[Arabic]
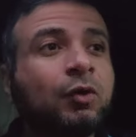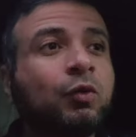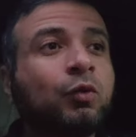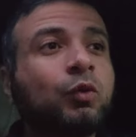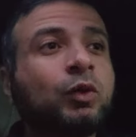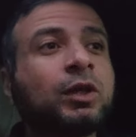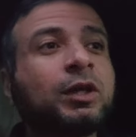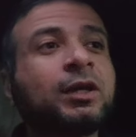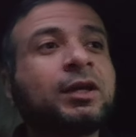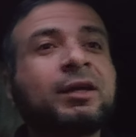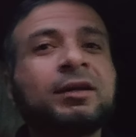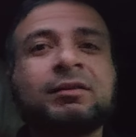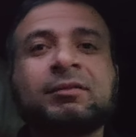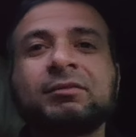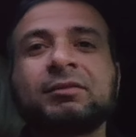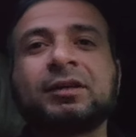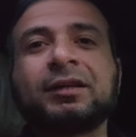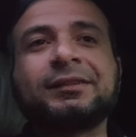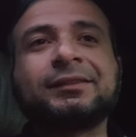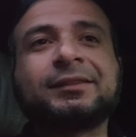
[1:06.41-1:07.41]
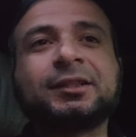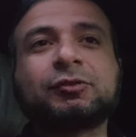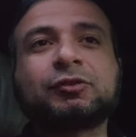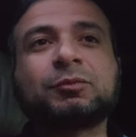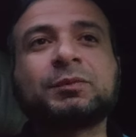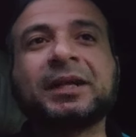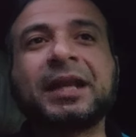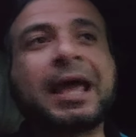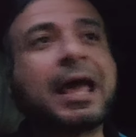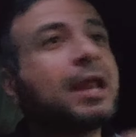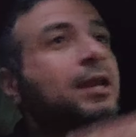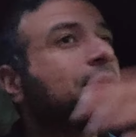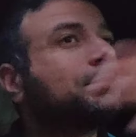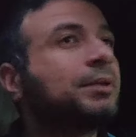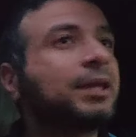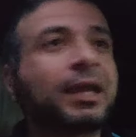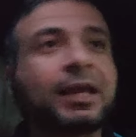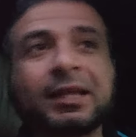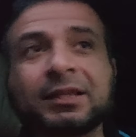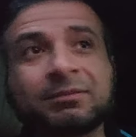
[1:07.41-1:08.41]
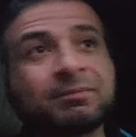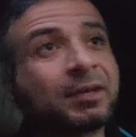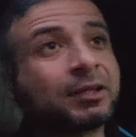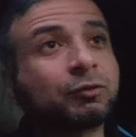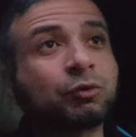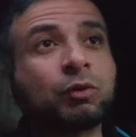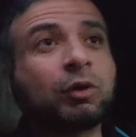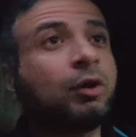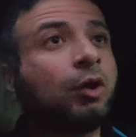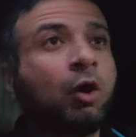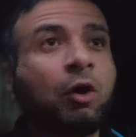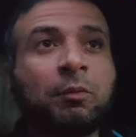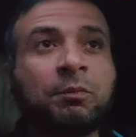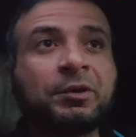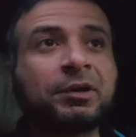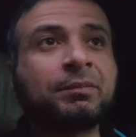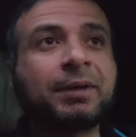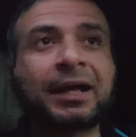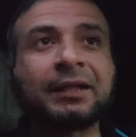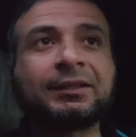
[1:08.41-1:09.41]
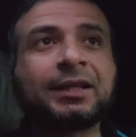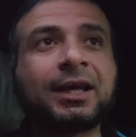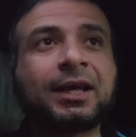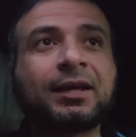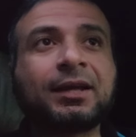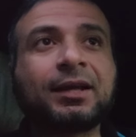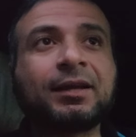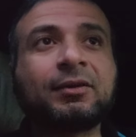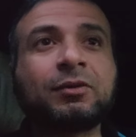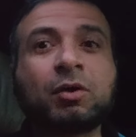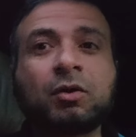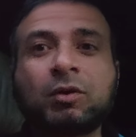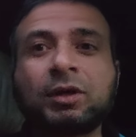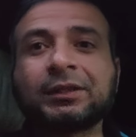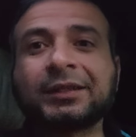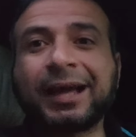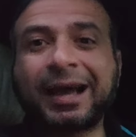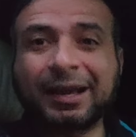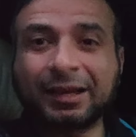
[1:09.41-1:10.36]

واديته من قلبي خدمه طول العمر بعدها لان هو